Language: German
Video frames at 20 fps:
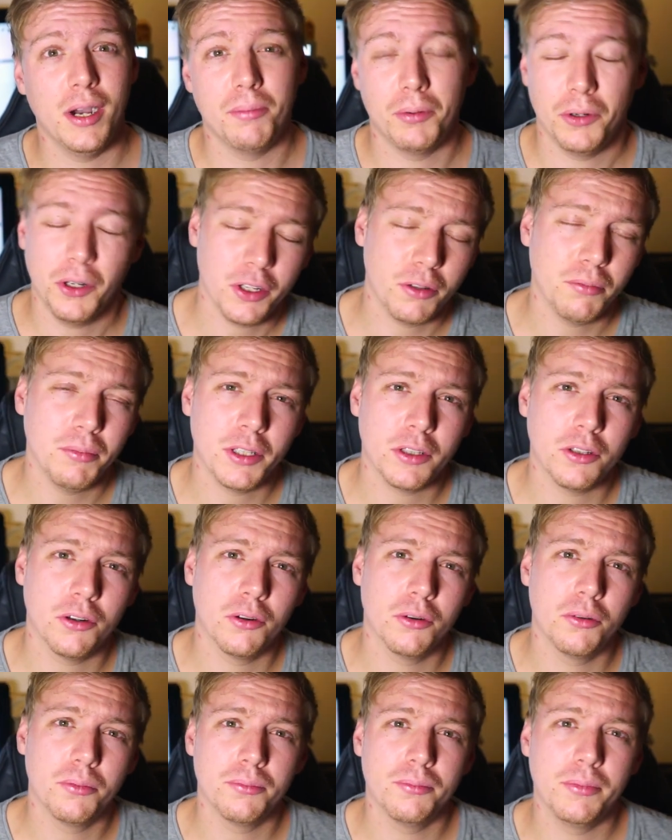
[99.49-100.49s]
abonniert mich da
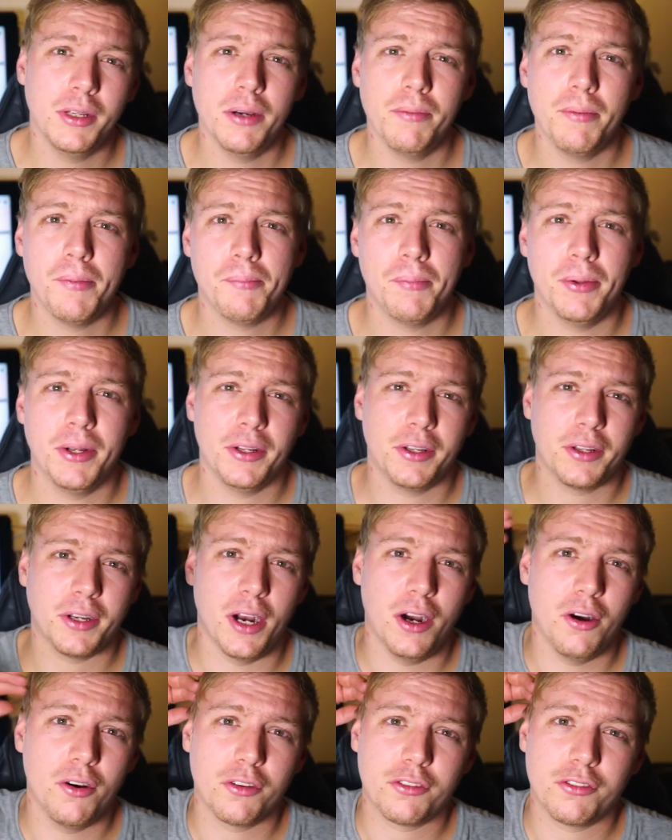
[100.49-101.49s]
oben. Hiermit bin ich
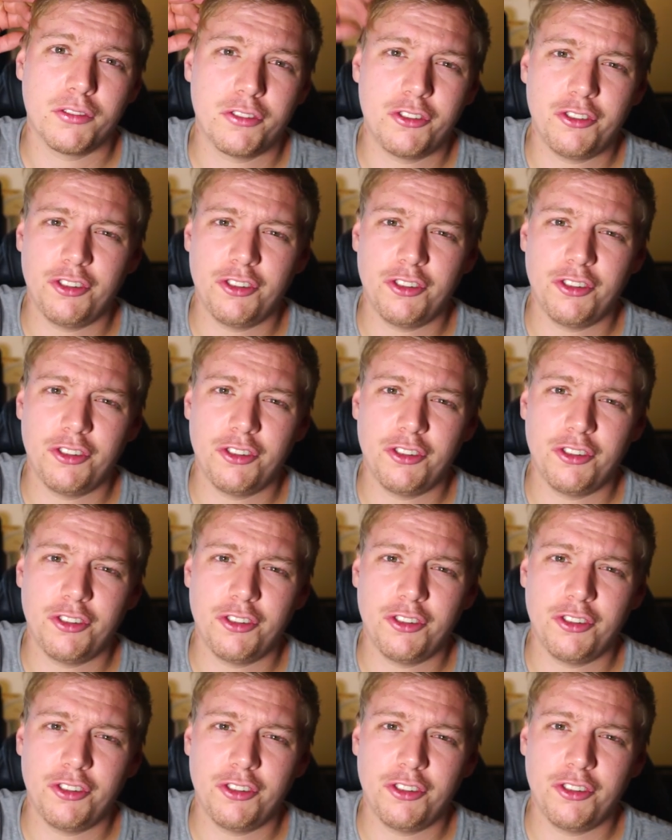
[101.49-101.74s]
raus.